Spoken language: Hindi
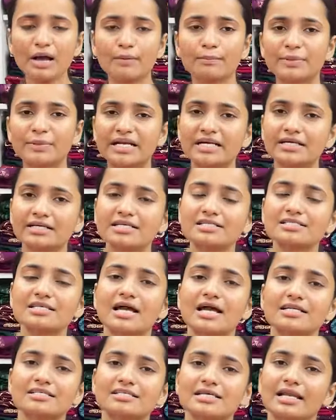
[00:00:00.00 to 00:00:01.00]
प्रिंटेड
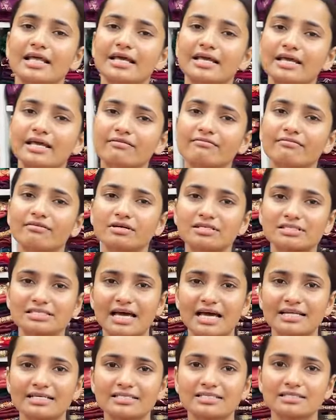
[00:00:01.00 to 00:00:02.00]
साड़ी से लेके वर्क
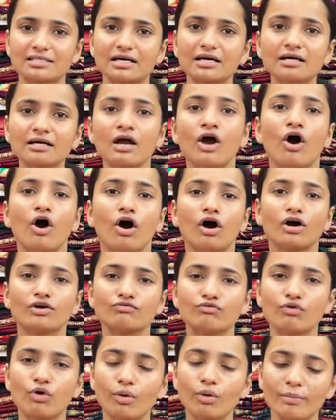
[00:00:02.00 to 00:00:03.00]
साड़ी तक और
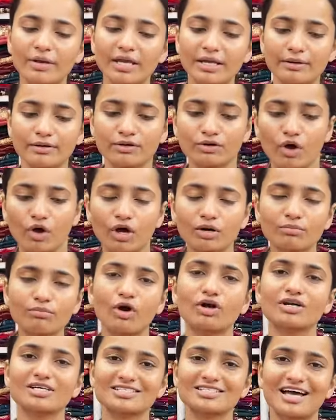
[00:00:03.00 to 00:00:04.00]
वो भी नॉन
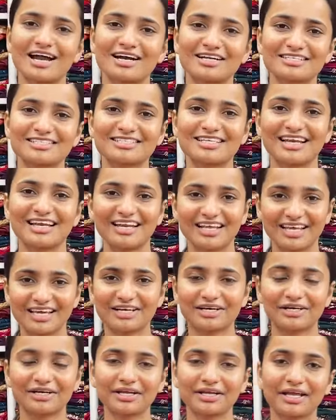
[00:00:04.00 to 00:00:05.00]
बॉर्डर साड़ी से
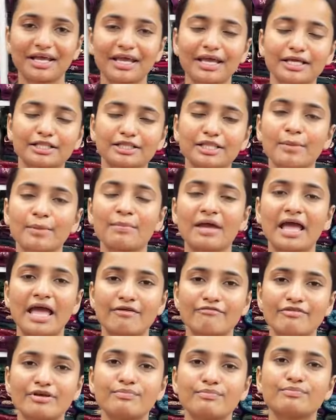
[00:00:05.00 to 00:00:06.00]
लेकर के एकदम
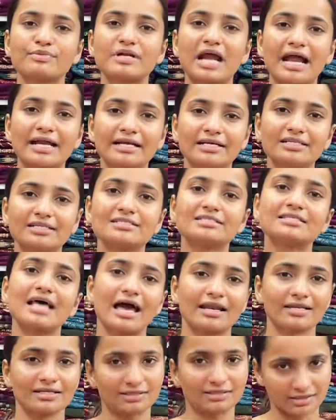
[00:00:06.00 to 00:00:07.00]
हैवी ब्राइडल
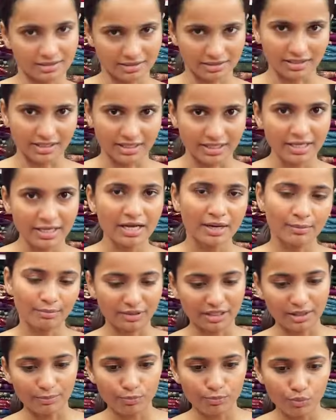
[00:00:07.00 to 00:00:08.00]
साड़ी तक की
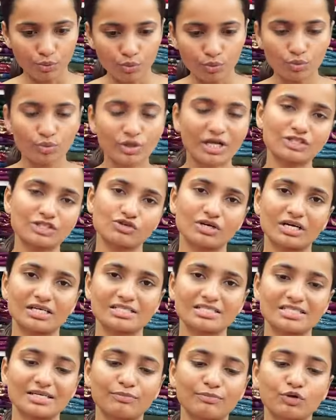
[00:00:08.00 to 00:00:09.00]
मतलब पूरा जो
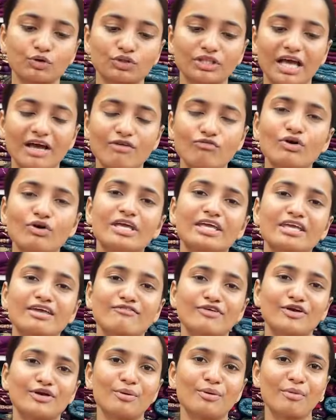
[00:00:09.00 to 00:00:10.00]
कंसेप्ट होता है वो एक ही
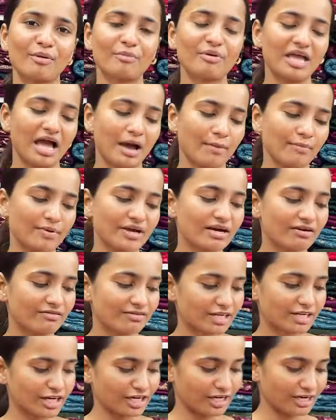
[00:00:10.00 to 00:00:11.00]
वीडियो में मैं यहाँ पे
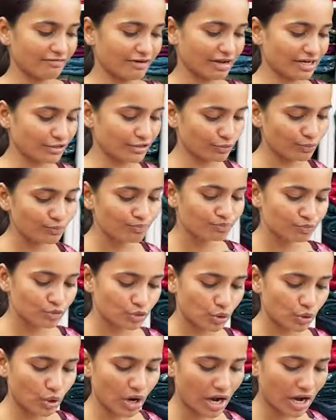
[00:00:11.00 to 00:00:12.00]
कवर करने वाली हूँ
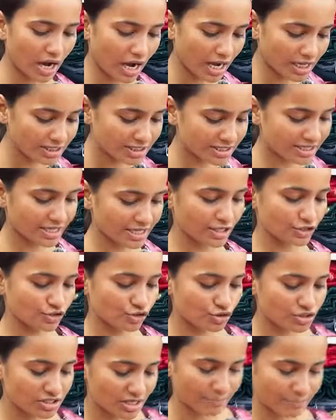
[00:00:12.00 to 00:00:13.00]
तो आज की
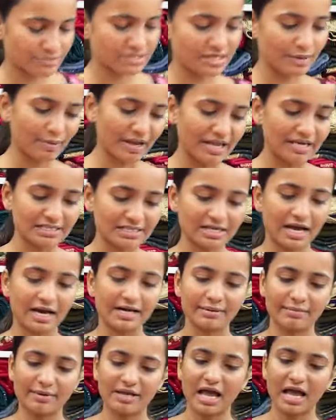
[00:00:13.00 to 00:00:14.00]
जो सबसे पहली
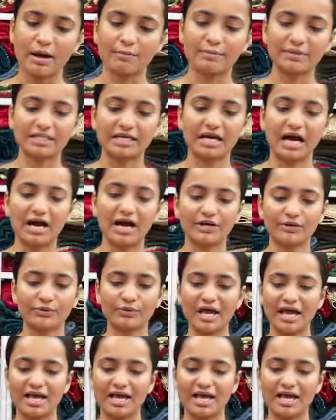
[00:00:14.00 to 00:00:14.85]
साड़ी मैं यहाँ पे दिखा रही हूँ